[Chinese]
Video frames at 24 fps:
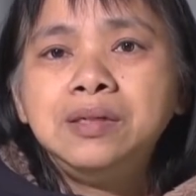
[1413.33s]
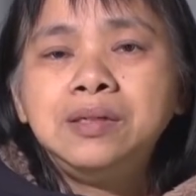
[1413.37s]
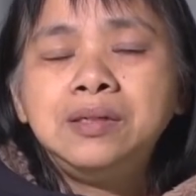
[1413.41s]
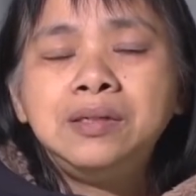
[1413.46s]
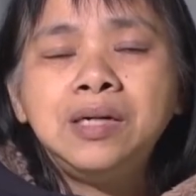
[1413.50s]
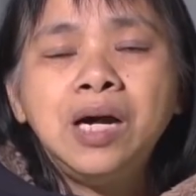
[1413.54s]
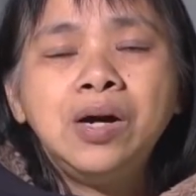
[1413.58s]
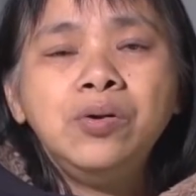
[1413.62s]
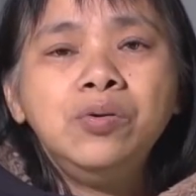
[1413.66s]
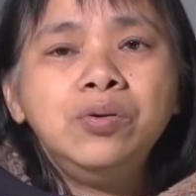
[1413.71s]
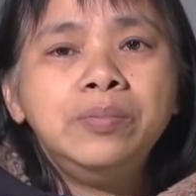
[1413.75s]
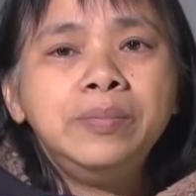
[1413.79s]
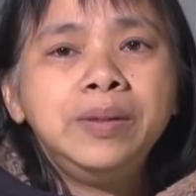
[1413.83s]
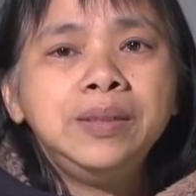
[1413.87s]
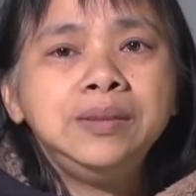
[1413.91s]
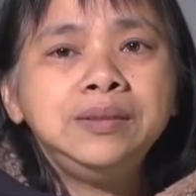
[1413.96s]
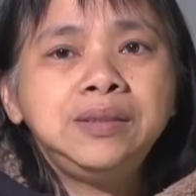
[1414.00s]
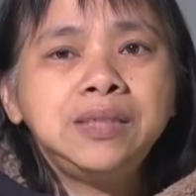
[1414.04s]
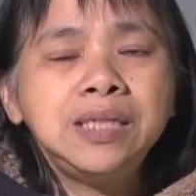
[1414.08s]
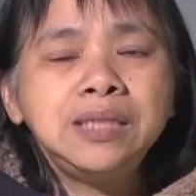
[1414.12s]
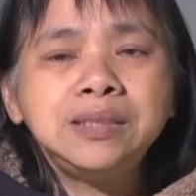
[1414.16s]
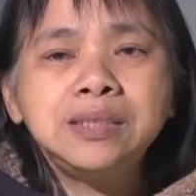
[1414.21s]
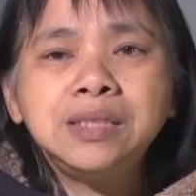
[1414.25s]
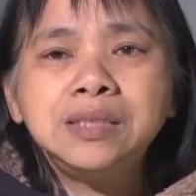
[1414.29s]
让我们
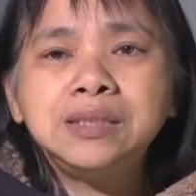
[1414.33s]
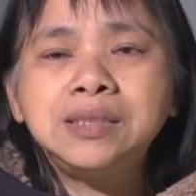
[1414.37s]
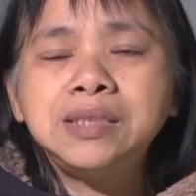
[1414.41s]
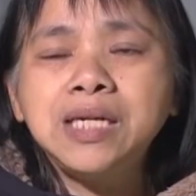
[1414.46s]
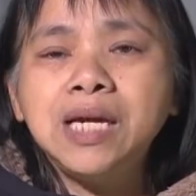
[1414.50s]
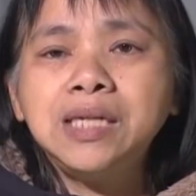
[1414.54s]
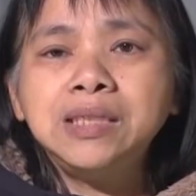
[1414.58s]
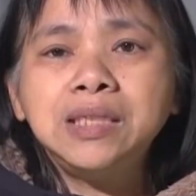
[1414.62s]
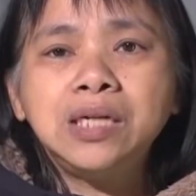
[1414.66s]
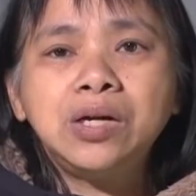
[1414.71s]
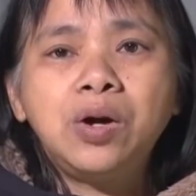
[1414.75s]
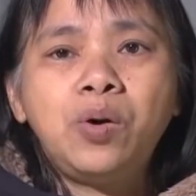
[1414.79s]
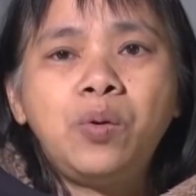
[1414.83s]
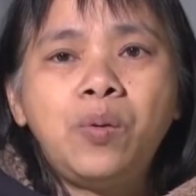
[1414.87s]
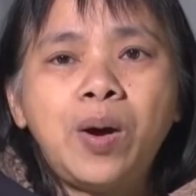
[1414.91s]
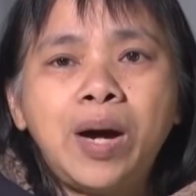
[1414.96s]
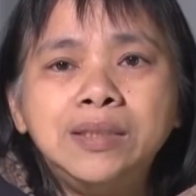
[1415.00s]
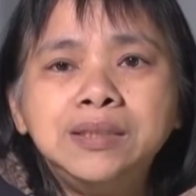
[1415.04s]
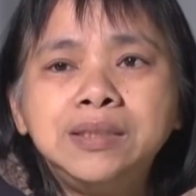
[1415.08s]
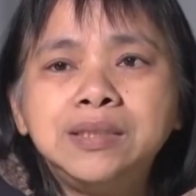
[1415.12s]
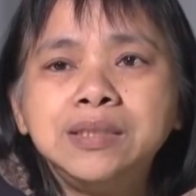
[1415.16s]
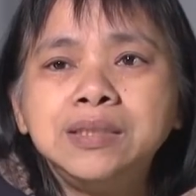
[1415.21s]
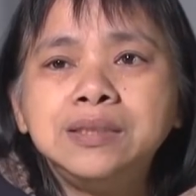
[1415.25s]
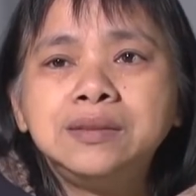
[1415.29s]
借着这样的一个
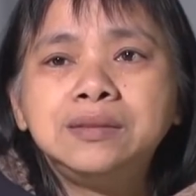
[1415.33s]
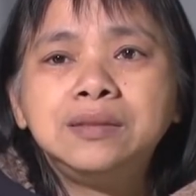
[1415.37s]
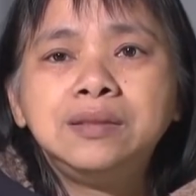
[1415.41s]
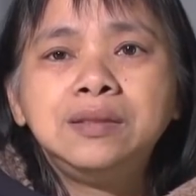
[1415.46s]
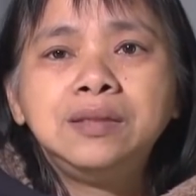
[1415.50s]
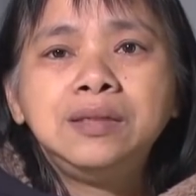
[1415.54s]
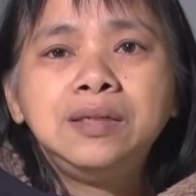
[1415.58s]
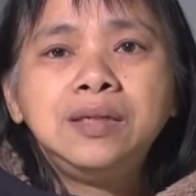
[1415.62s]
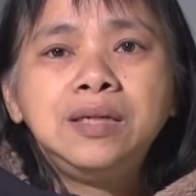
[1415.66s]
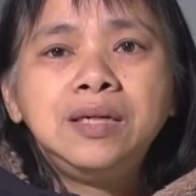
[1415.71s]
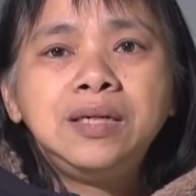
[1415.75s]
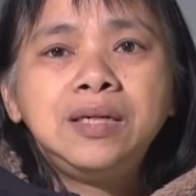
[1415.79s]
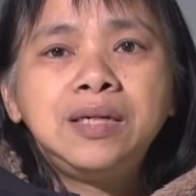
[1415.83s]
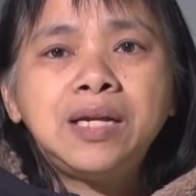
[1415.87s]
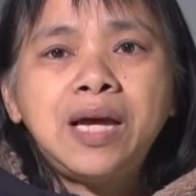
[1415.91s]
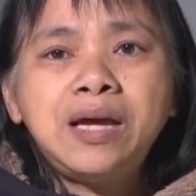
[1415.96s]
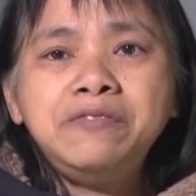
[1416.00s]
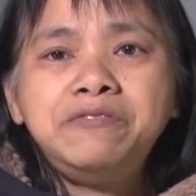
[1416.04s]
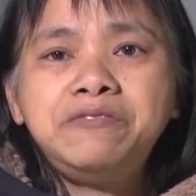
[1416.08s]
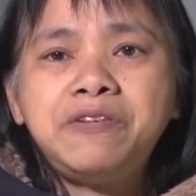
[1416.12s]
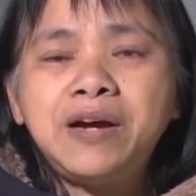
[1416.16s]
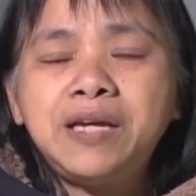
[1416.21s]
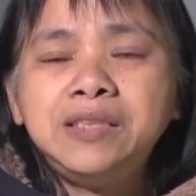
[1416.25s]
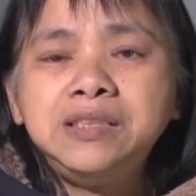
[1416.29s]
环境，来
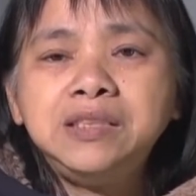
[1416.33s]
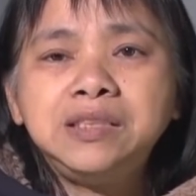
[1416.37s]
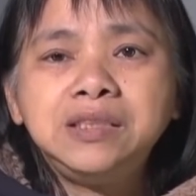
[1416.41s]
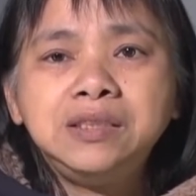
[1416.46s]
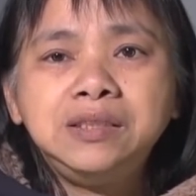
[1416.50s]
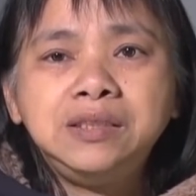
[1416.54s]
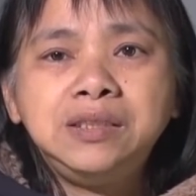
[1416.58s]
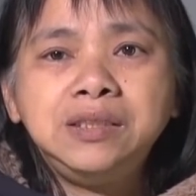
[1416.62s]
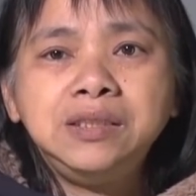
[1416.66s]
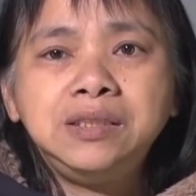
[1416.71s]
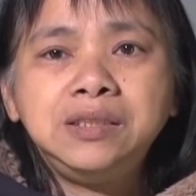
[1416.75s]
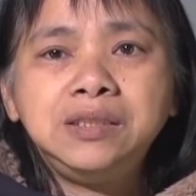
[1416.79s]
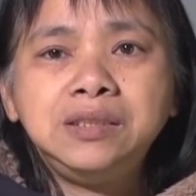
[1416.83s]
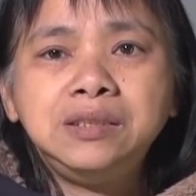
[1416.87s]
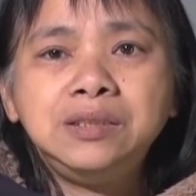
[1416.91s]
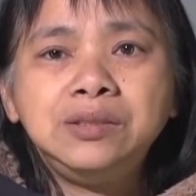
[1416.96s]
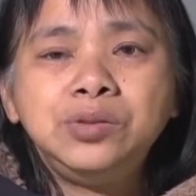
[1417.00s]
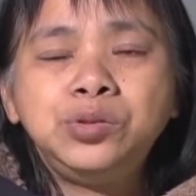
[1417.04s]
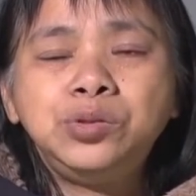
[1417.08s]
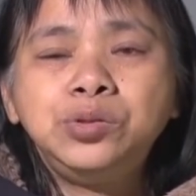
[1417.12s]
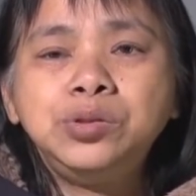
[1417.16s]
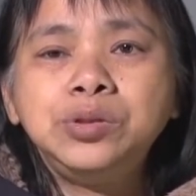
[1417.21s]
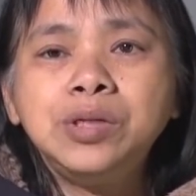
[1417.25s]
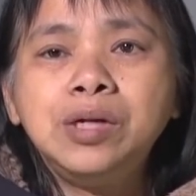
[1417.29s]
反省自己
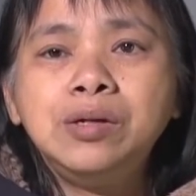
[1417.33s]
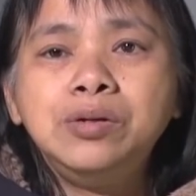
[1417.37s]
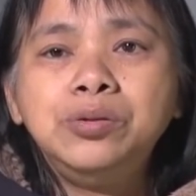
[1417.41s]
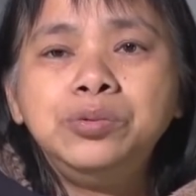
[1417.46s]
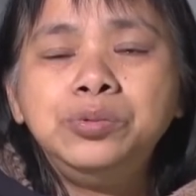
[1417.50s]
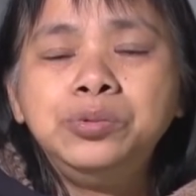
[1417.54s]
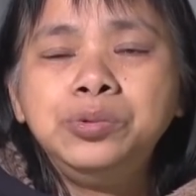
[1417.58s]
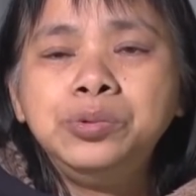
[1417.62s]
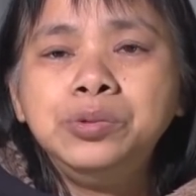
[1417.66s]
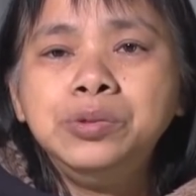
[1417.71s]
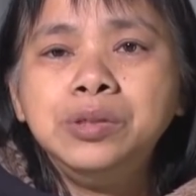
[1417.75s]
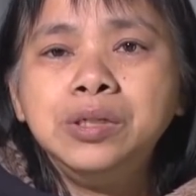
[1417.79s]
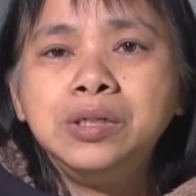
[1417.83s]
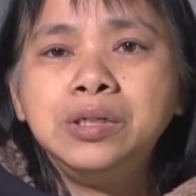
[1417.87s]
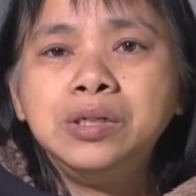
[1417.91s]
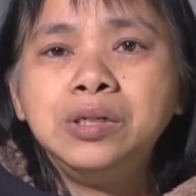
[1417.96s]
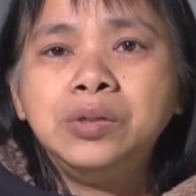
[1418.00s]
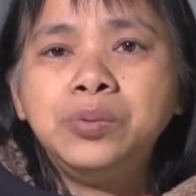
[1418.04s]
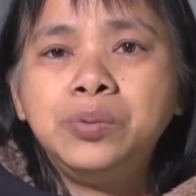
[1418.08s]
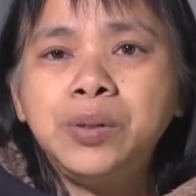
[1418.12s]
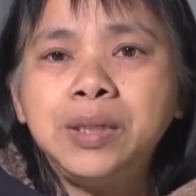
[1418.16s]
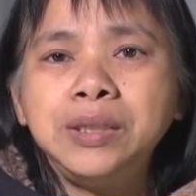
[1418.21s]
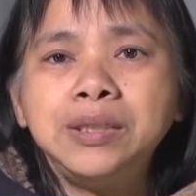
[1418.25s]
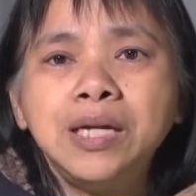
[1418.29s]
需要如何
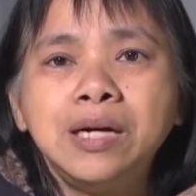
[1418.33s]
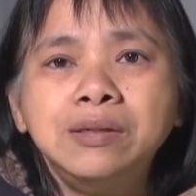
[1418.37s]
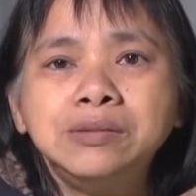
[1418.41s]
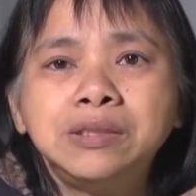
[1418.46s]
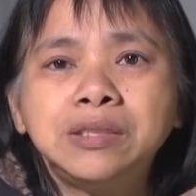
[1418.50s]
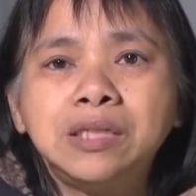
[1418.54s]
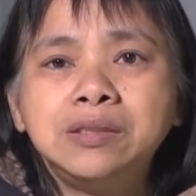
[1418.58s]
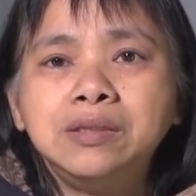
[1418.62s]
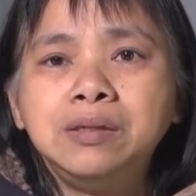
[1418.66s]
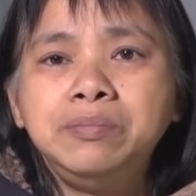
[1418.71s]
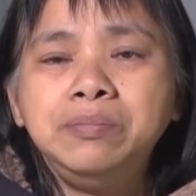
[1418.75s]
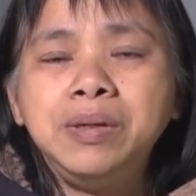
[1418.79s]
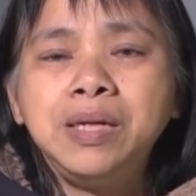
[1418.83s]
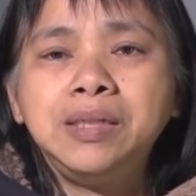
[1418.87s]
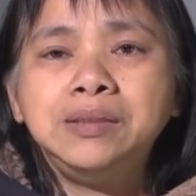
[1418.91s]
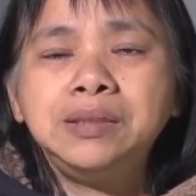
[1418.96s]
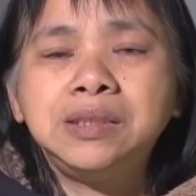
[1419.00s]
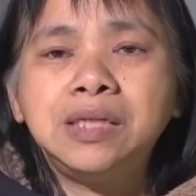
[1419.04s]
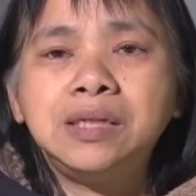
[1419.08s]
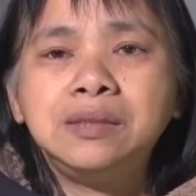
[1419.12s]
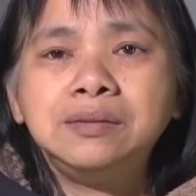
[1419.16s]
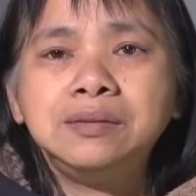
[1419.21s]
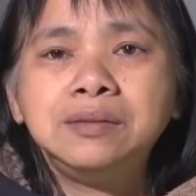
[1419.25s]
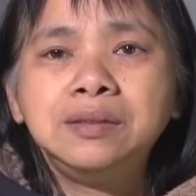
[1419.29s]
回到神的面
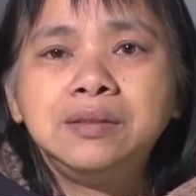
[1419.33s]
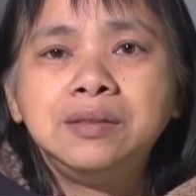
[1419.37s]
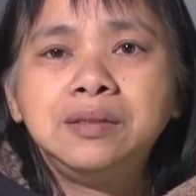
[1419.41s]
前，